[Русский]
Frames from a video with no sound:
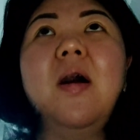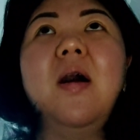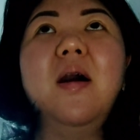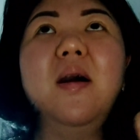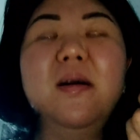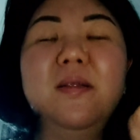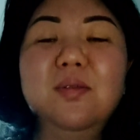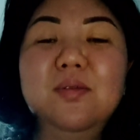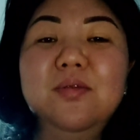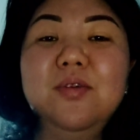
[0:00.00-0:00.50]

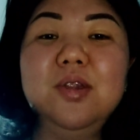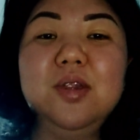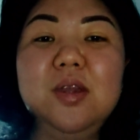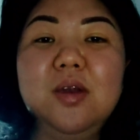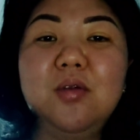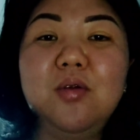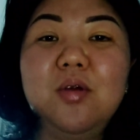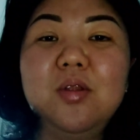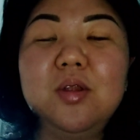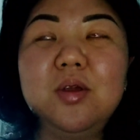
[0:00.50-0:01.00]
а, ну вот
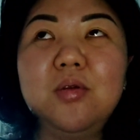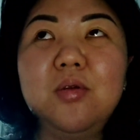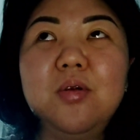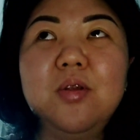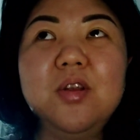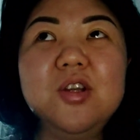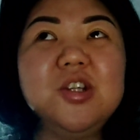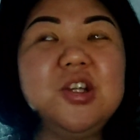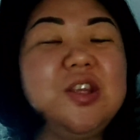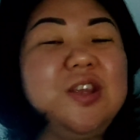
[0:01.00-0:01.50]

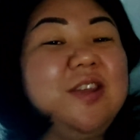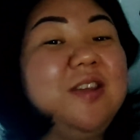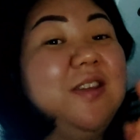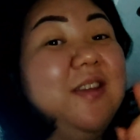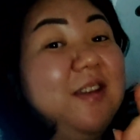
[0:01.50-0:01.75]
такое-такое решение.